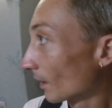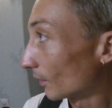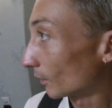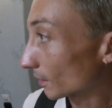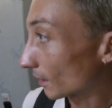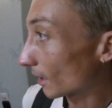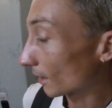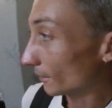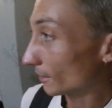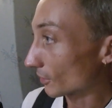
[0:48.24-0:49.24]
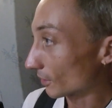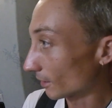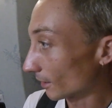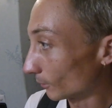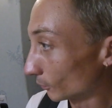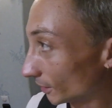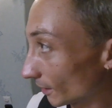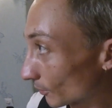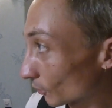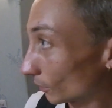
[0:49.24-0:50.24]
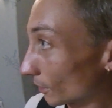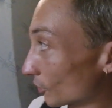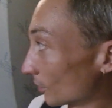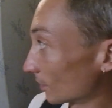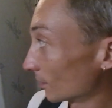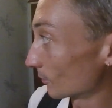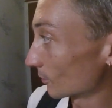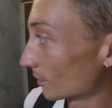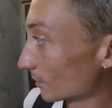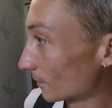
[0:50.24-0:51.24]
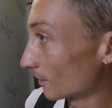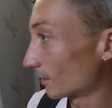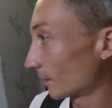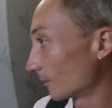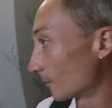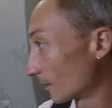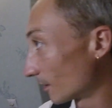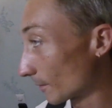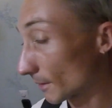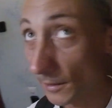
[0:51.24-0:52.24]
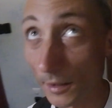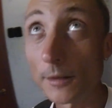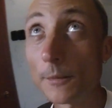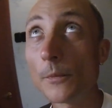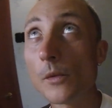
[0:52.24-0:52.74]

А вот, как, как видишь, это музей абсурда еще иногда можно назвать, если так внимательно посмотреть.